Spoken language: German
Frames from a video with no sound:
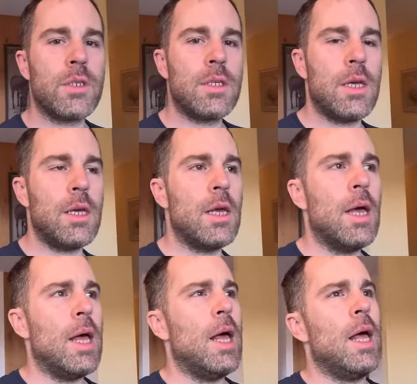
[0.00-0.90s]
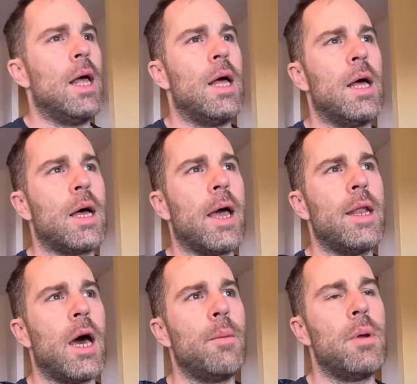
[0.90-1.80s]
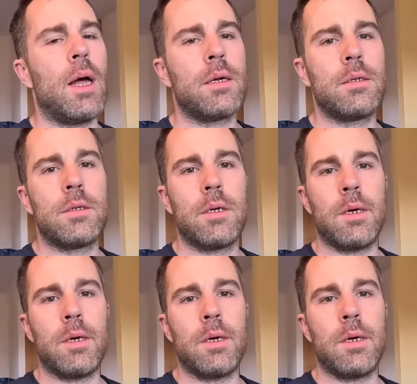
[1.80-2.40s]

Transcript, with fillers: was die äh, Räder anbelangt.